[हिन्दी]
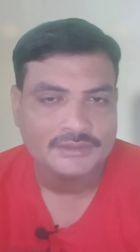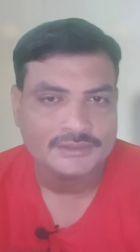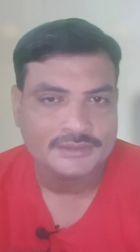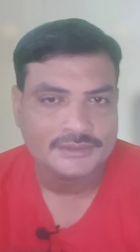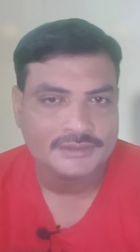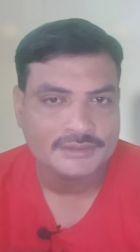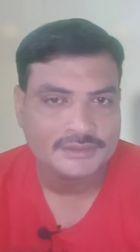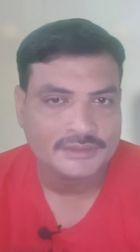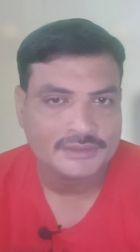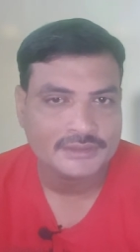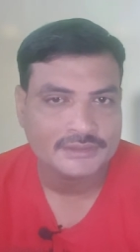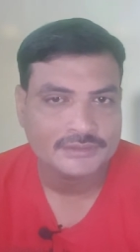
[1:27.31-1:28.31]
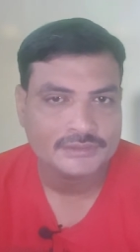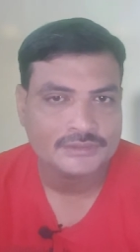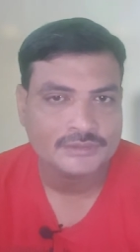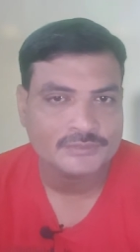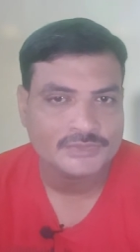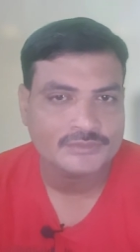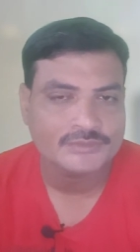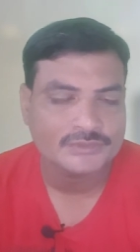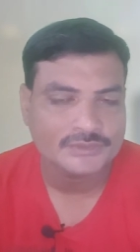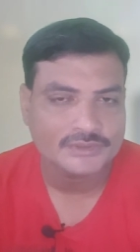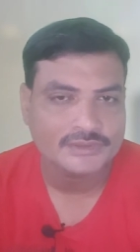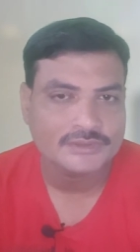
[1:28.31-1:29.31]
ये सीना के जो सिम्टम्स
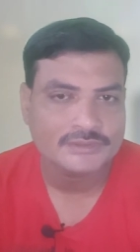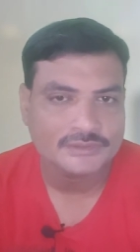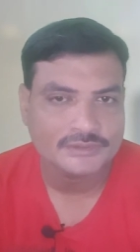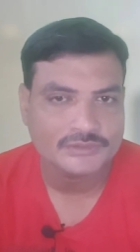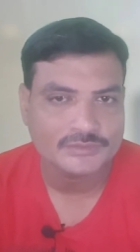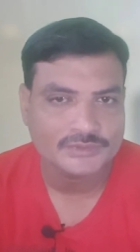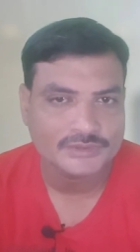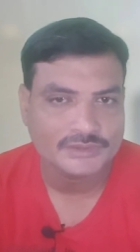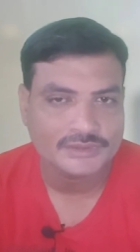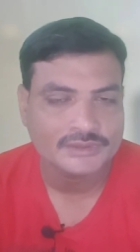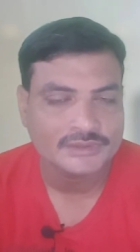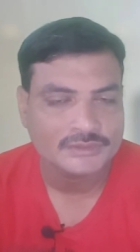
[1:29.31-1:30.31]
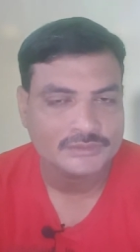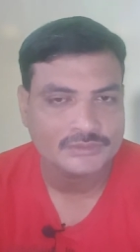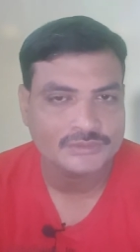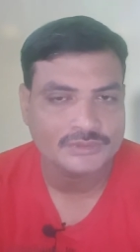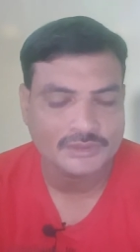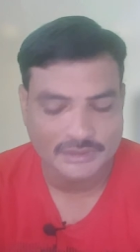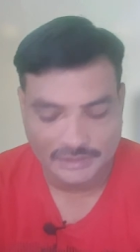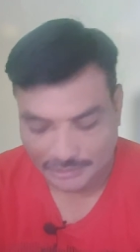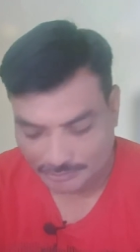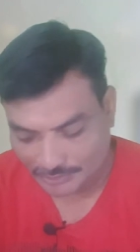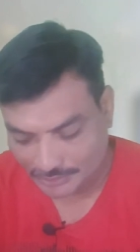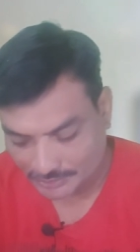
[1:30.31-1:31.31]
होते हैं ये उसमें से दूसरी
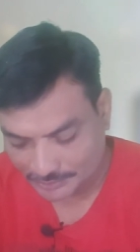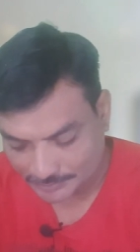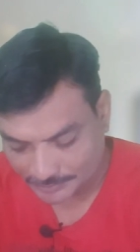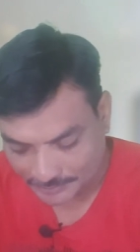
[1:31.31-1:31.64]
अलामत है